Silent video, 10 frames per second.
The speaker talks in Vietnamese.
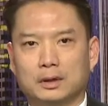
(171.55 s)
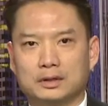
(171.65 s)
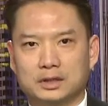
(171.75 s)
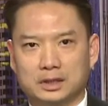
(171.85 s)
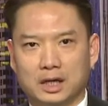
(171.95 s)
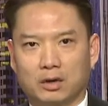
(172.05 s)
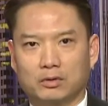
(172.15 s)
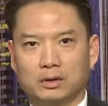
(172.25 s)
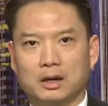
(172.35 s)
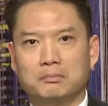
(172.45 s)
chở
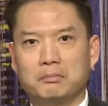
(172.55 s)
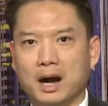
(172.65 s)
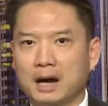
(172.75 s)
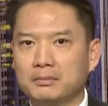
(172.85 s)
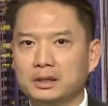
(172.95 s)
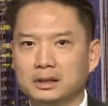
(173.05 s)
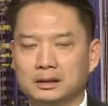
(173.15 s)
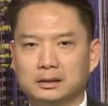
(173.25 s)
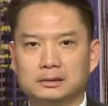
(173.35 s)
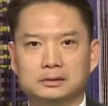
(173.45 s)
dầu gồm 30
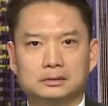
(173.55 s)
người